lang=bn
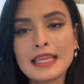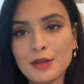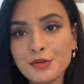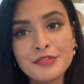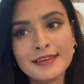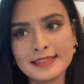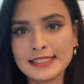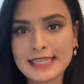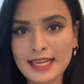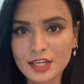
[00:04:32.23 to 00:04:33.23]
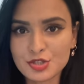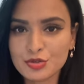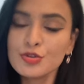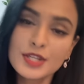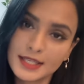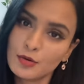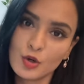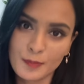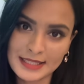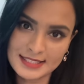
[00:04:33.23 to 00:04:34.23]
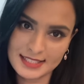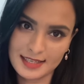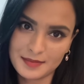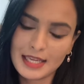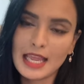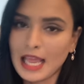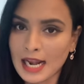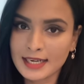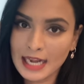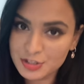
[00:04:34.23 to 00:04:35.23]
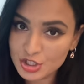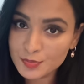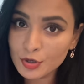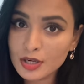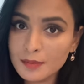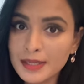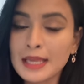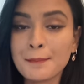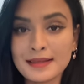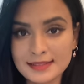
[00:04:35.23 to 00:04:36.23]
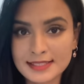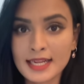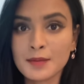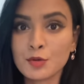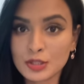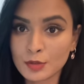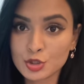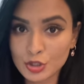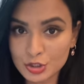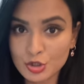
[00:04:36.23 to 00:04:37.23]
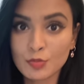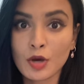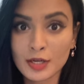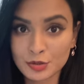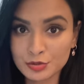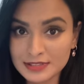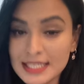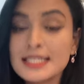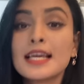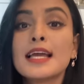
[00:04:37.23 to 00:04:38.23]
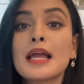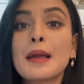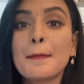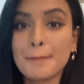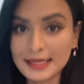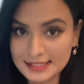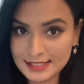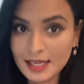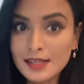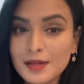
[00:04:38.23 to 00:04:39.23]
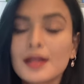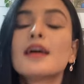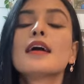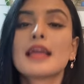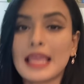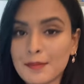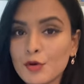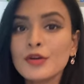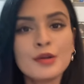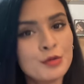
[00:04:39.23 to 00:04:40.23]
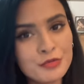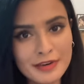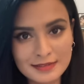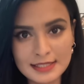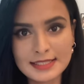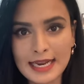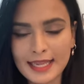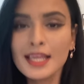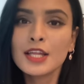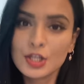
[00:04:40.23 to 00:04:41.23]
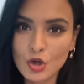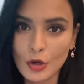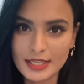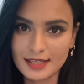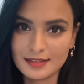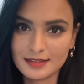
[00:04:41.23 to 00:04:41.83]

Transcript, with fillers: ইউনিভার্সিটি ট্র্যাকের জন্য সেটা হলো পাঁচটা আর গ্র্যাজুয়েট প্রোগ্রামে এম্বাসি ট্র্যাকে প্রতি বছরের জন্য বরাদ্দ সিট পাঁচটা এবং ইউনিভার্সিটি ট্র্যাকে নয়টা